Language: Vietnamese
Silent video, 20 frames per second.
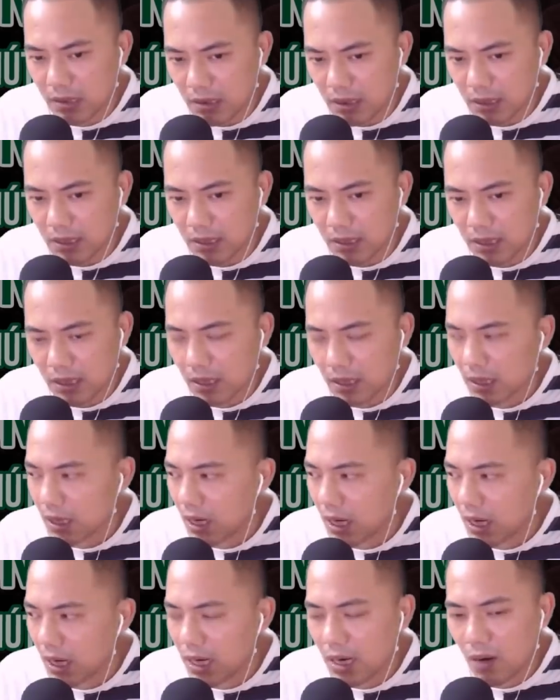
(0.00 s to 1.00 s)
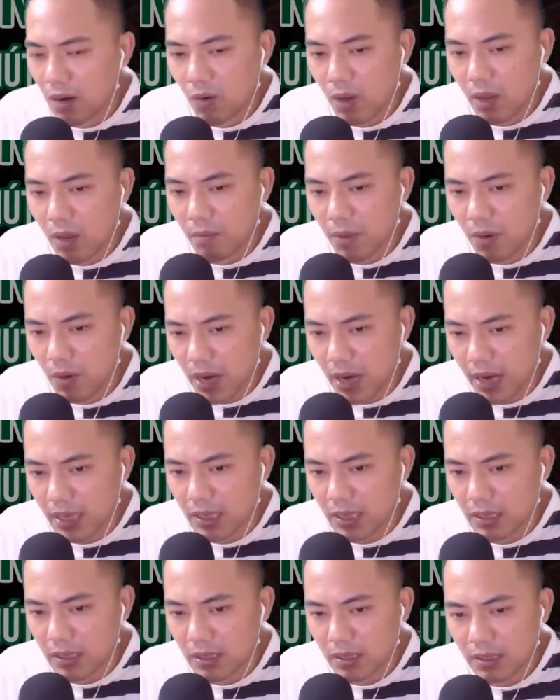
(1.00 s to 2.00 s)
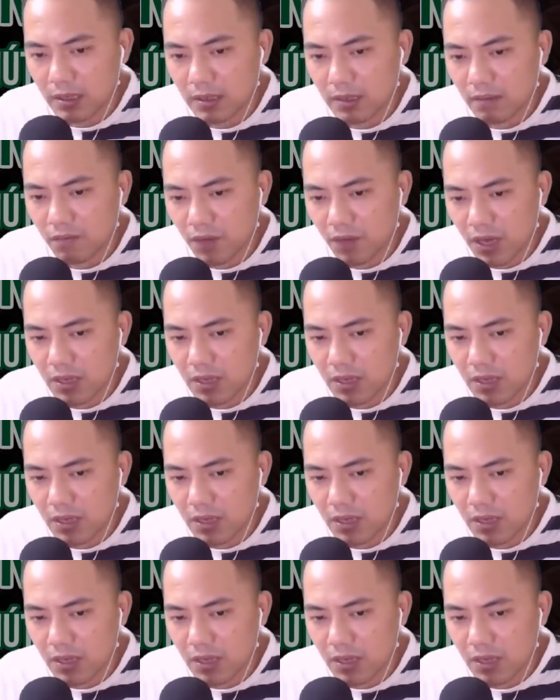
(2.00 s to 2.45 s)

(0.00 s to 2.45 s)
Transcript: Ấy là loài máu lạnh. Việc sưởi ấm